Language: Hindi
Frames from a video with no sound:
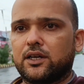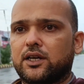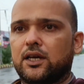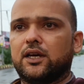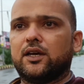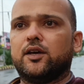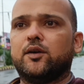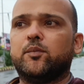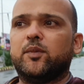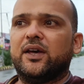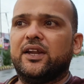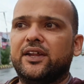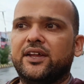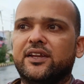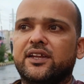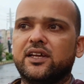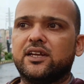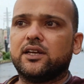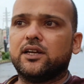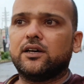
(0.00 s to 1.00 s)
कि मैं
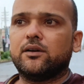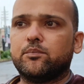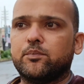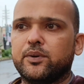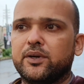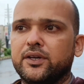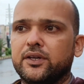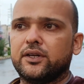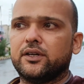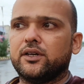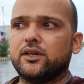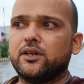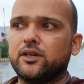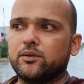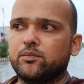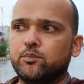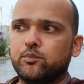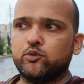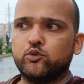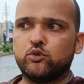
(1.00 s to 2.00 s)
नहीं निकला फिर
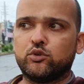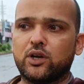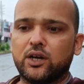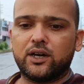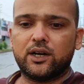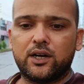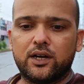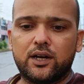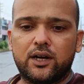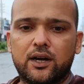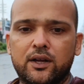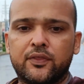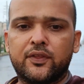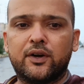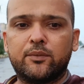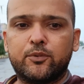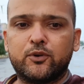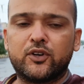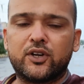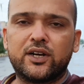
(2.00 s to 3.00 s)
पूरा
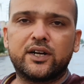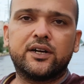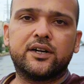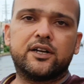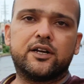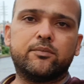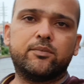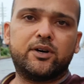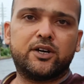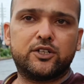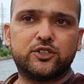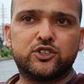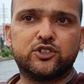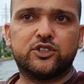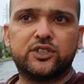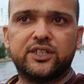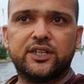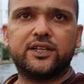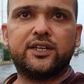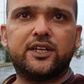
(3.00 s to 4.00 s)
आधा पौना घंटा बारिश
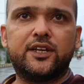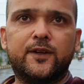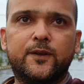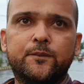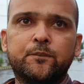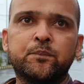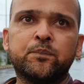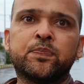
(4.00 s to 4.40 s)
होती रही है